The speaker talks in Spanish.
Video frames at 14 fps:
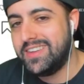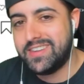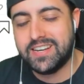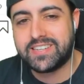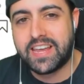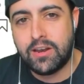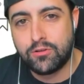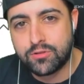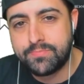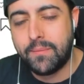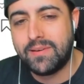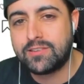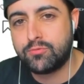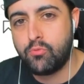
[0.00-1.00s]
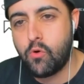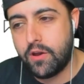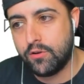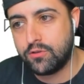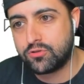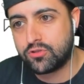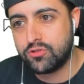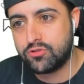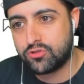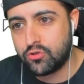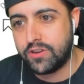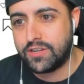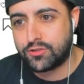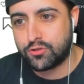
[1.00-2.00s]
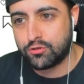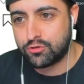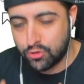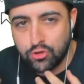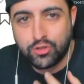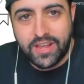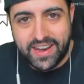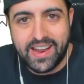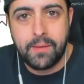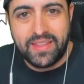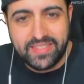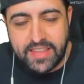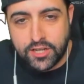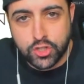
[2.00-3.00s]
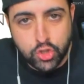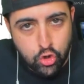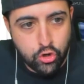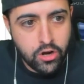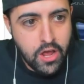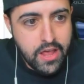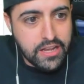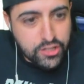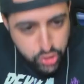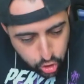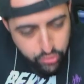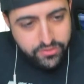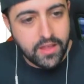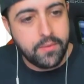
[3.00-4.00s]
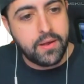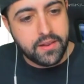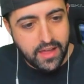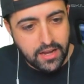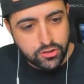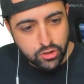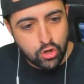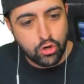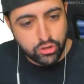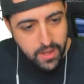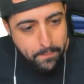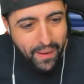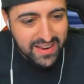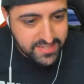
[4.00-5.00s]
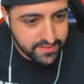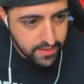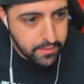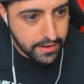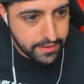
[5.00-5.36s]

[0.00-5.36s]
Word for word: Y es que los memes buenos son estos, los que realmente son, son de verdad, son los que pasan de